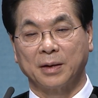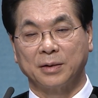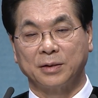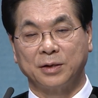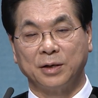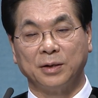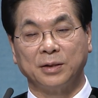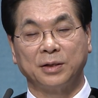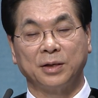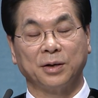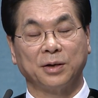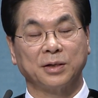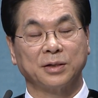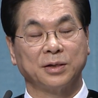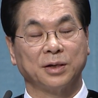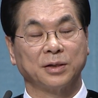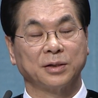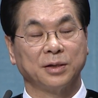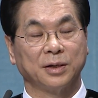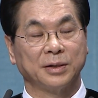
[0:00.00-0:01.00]
절대
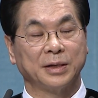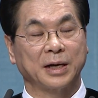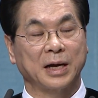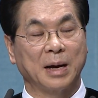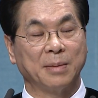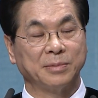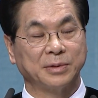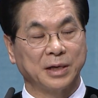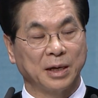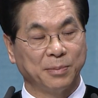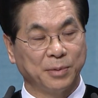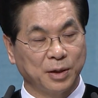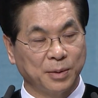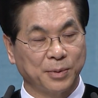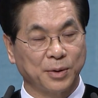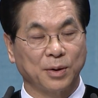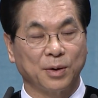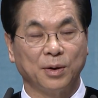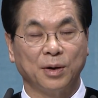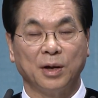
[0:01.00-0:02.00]
긍정, 절대 감사의
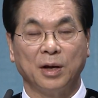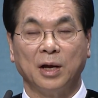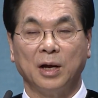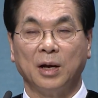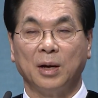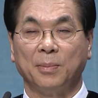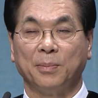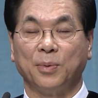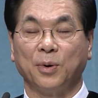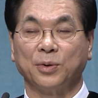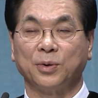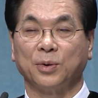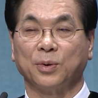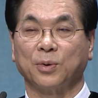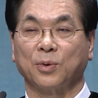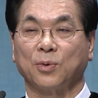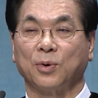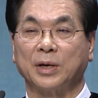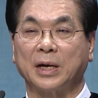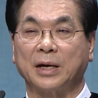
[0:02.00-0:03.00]
믿음으로
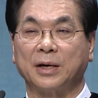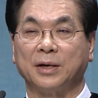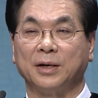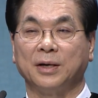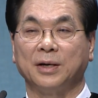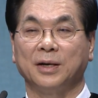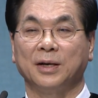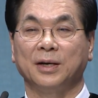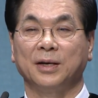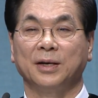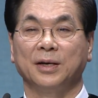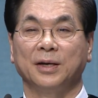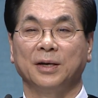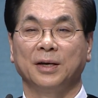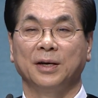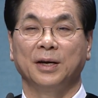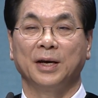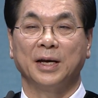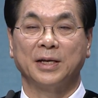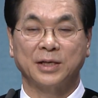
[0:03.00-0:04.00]
모든 고난을
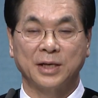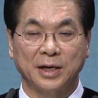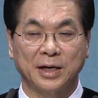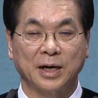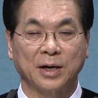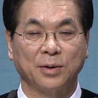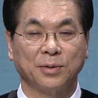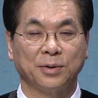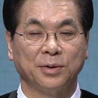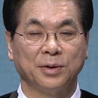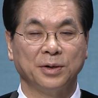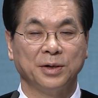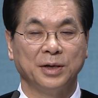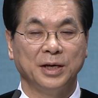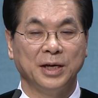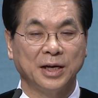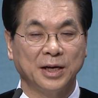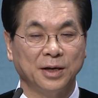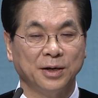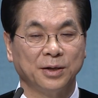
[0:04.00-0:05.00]
헤쳐나가고
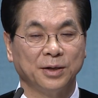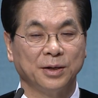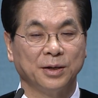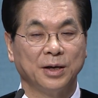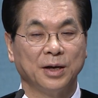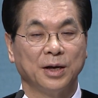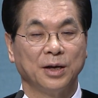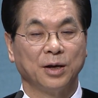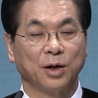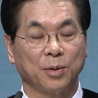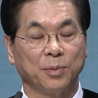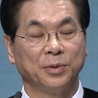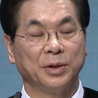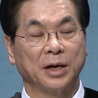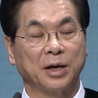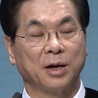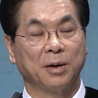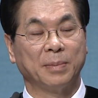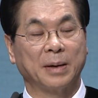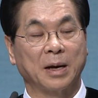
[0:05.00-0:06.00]
이기는 여러분
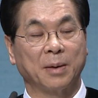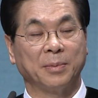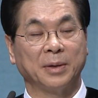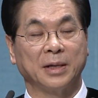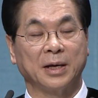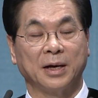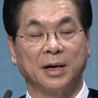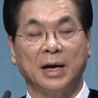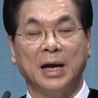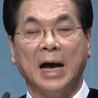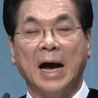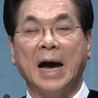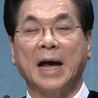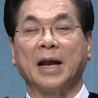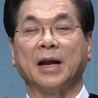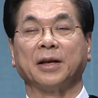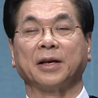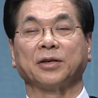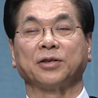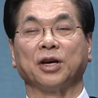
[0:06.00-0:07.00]
되기를 바랍니다.
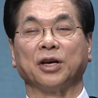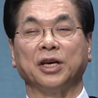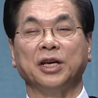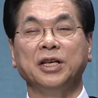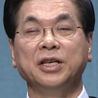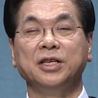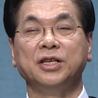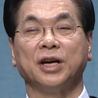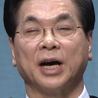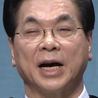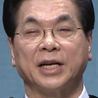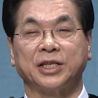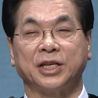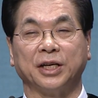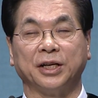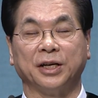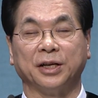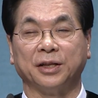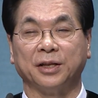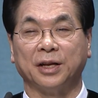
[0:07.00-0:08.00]
하나님께서
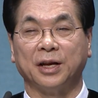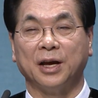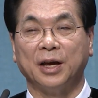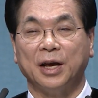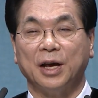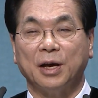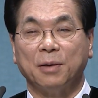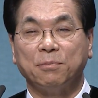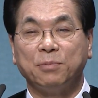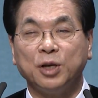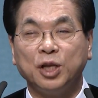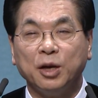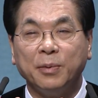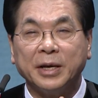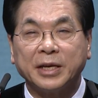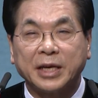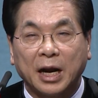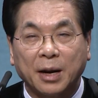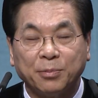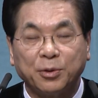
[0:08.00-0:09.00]
인정하시는 믿음의
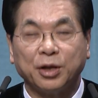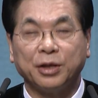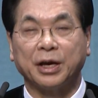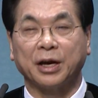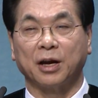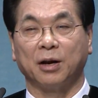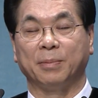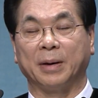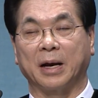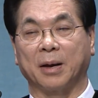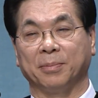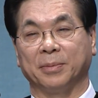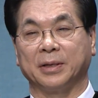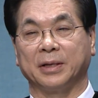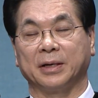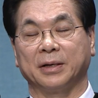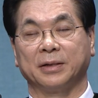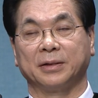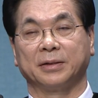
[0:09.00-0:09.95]
사람들이 되기를 바랍니다.